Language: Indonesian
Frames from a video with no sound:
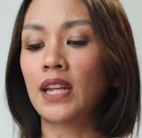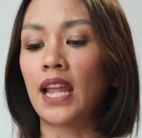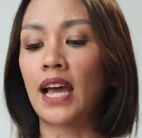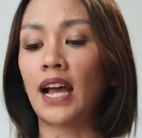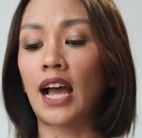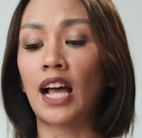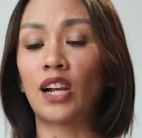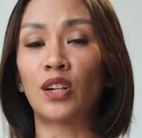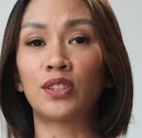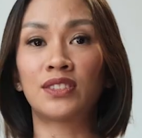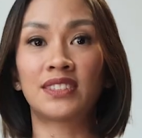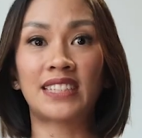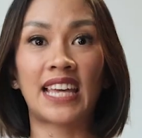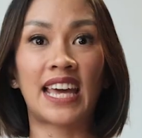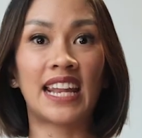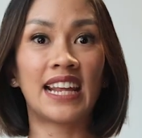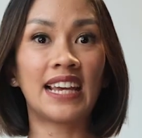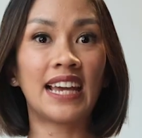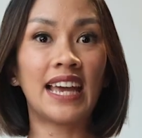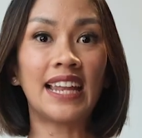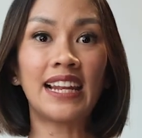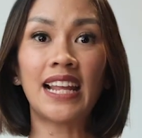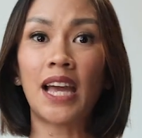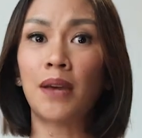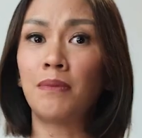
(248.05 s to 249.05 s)
Nah kalau
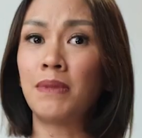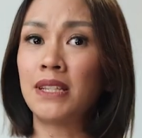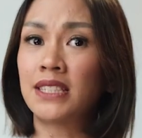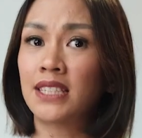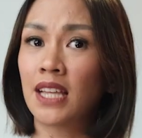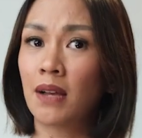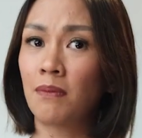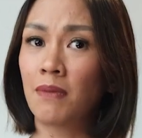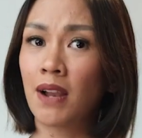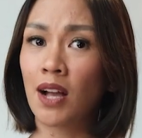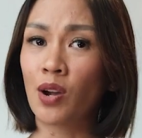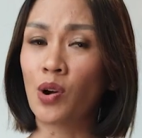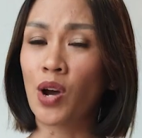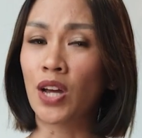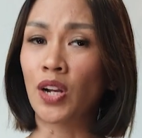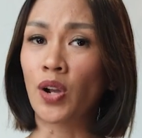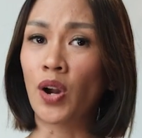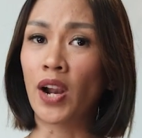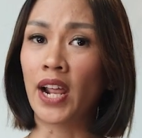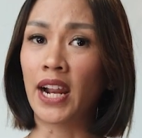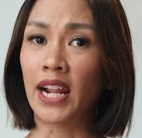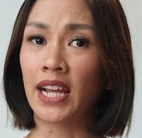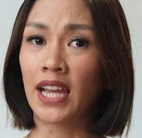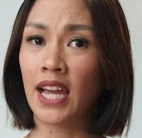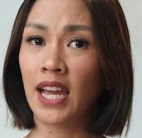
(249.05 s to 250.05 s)
sekarang kan nggak bisa melakukan
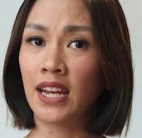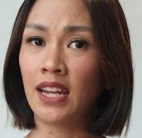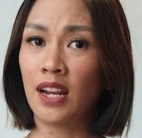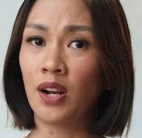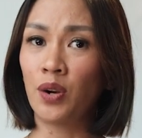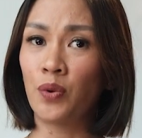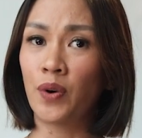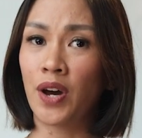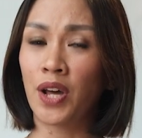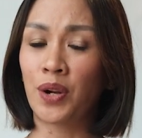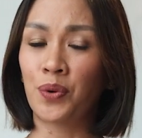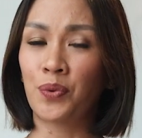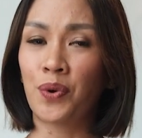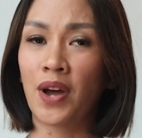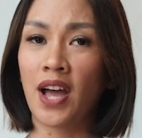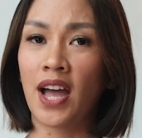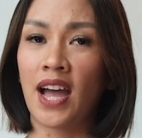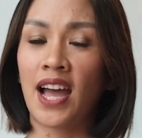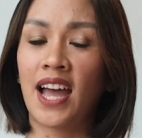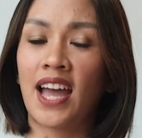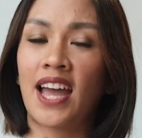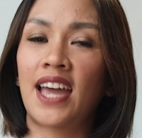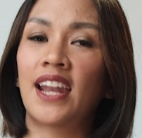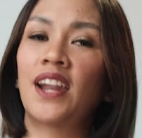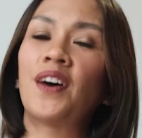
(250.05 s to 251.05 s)
olahraga di luar
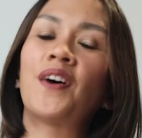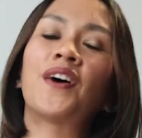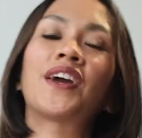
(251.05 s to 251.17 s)
ruangan.